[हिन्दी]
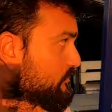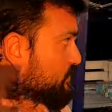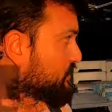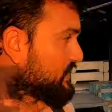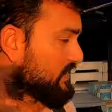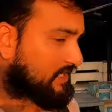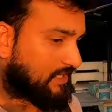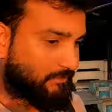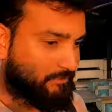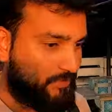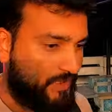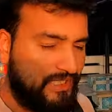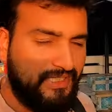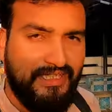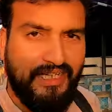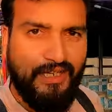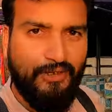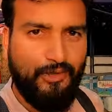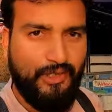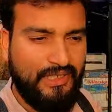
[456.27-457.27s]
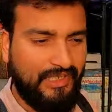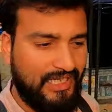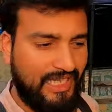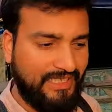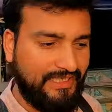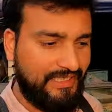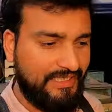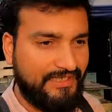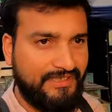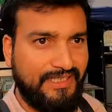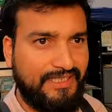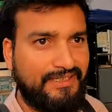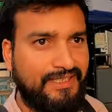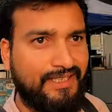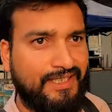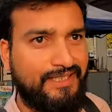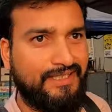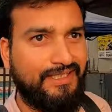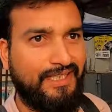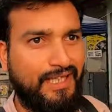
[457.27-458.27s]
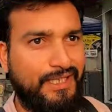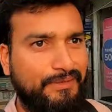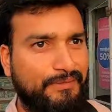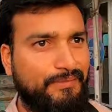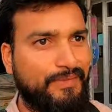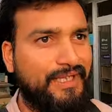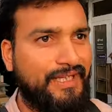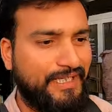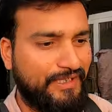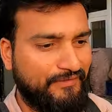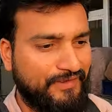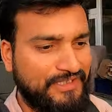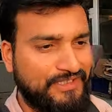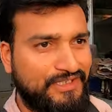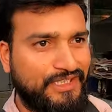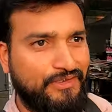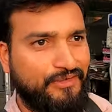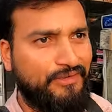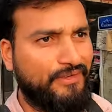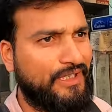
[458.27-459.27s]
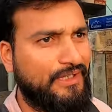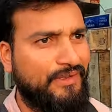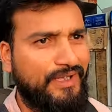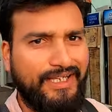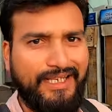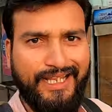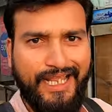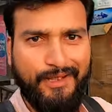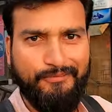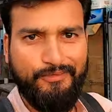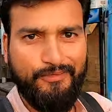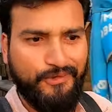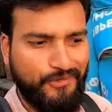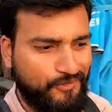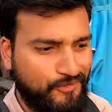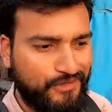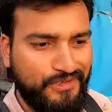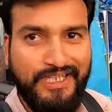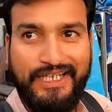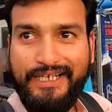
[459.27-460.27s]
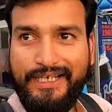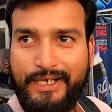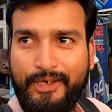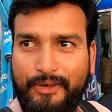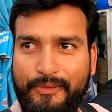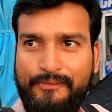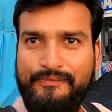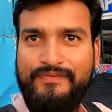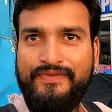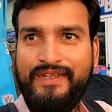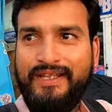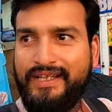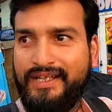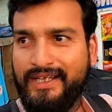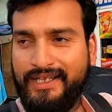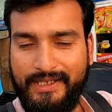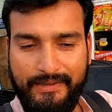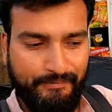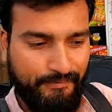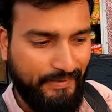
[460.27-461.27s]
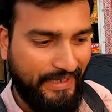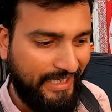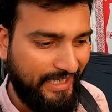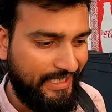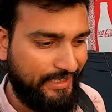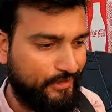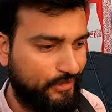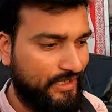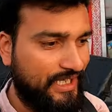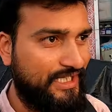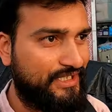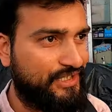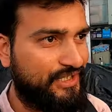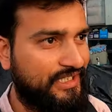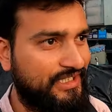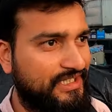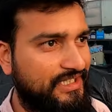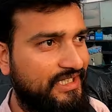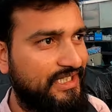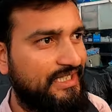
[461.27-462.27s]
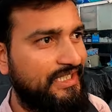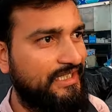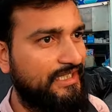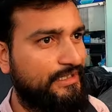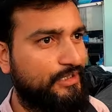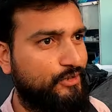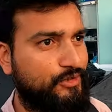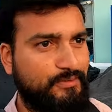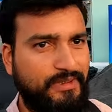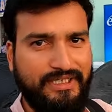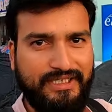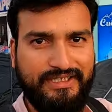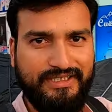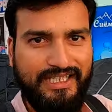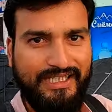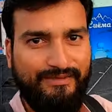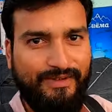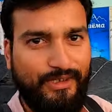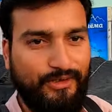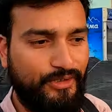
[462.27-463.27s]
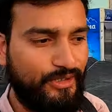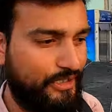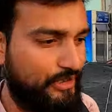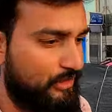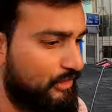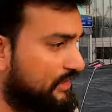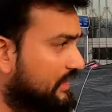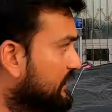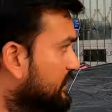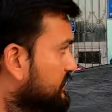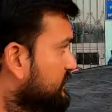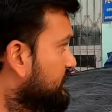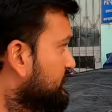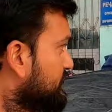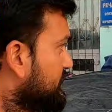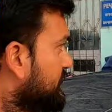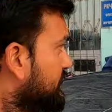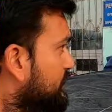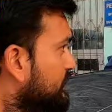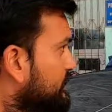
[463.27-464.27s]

कुछ पंगा होने आई थिंक ताजिकिस्तान में एडवेंचर होने वाला है आप लोग खुद देख रहे हो पहले तो आज किसी तरीके से उज्बेकिस्तान वालों ने रोक के रखा था